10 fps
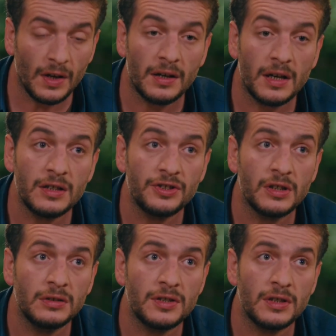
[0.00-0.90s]

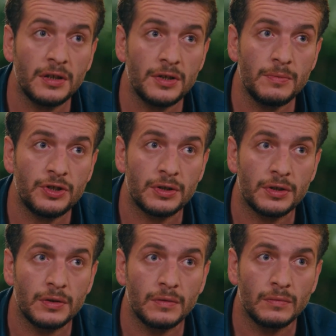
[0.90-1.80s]
Arkadaşların da sana kızmıştır.
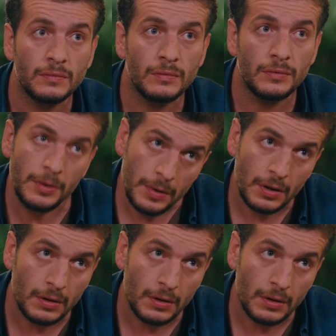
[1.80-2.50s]
Değil mi?